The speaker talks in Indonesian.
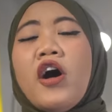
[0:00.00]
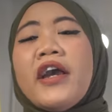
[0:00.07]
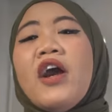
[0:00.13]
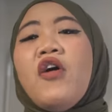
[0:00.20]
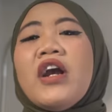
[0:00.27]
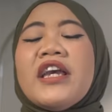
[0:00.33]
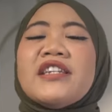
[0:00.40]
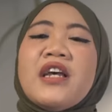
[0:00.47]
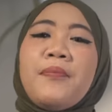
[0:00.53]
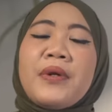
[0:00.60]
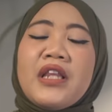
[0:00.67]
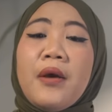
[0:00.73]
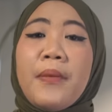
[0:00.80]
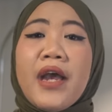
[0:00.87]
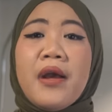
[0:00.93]
Oke, Wak, kisah
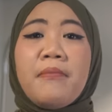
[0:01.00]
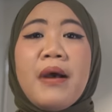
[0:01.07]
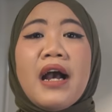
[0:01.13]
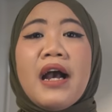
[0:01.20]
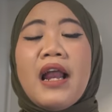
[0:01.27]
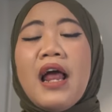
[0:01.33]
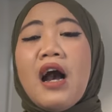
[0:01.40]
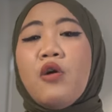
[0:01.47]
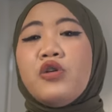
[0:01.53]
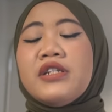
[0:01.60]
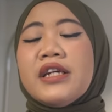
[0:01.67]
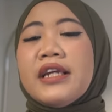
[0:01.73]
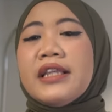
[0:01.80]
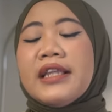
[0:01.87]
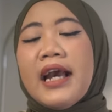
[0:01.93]
pertama yang bakal aku
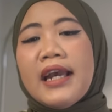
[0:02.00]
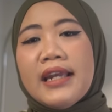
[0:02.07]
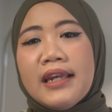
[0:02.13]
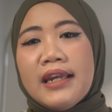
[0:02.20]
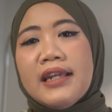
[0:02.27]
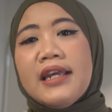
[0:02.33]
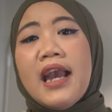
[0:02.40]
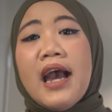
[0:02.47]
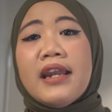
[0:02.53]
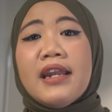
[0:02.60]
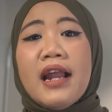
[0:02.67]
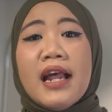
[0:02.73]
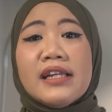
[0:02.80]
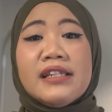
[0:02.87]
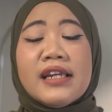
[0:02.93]
ceritain ini
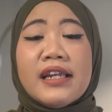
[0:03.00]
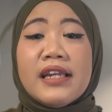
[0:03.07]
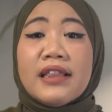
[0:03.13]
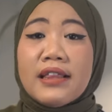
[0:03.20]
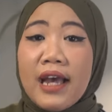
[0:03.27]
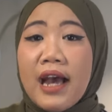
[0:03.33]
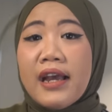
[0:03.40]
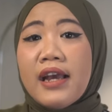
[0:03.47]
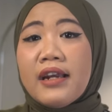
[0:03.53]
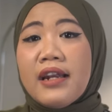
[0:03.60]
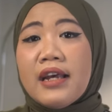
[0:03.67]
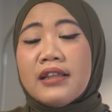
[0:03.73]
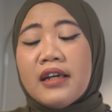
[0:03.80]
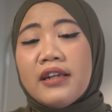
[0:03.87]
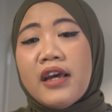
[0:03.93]
adalah cerita yang
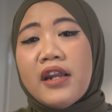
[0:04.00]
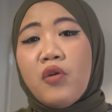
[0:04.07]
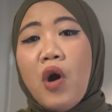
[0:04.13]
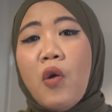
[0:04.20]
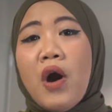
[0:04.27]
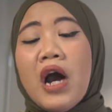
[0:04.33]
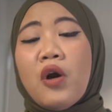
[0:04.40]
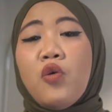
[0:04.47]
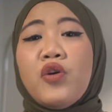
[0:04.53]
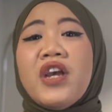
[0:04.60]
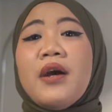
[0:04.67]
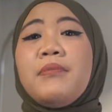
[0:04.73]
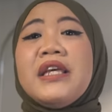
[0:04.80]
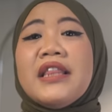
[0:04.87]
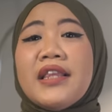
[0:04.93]
datang dari Wawa aku
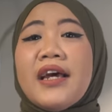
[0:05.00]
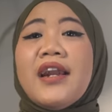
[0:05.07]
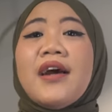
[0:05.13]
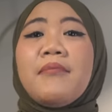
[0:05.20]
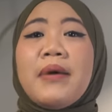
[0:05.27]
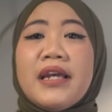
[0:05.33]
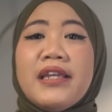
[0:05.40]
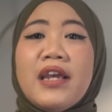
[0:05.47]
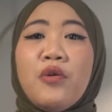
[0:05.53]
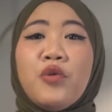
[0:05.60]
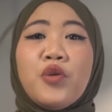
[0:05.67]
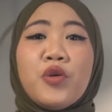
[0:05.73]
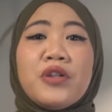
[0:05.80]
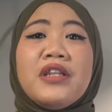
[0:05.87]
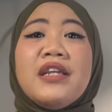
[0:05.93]
yang minta namanya
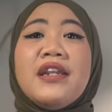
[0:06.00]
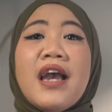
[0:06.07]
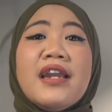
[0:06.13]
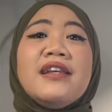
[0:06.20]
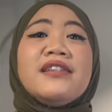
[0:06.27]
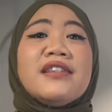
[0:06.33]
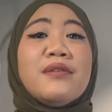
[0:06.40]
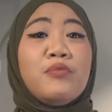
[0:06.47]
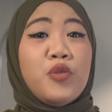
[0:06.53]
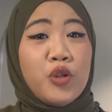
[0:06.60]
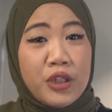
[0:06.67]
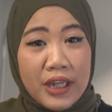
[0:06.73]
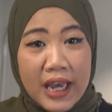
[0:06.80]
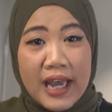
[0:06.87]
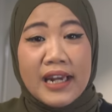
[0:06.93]
untuk tidak
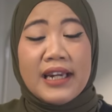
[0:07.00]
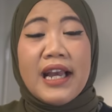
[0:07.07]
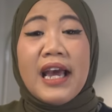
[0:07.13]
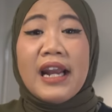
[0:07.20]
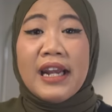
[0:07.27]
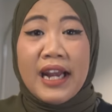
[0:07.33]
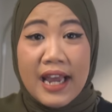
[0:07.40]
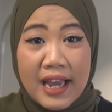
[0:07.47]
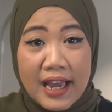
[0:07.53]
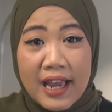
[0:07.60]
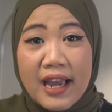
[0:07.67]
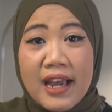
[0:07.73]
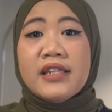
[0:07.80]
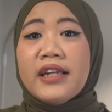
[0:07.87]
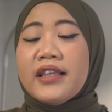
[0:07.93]
disebutkan
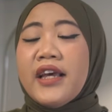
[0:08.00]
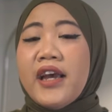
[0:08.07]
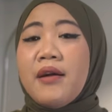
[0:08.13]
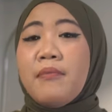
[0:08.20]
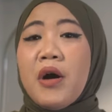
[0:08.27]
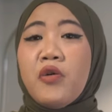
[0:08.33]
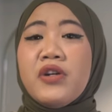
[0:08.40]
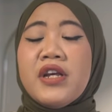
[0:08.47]
karena cerita yang mau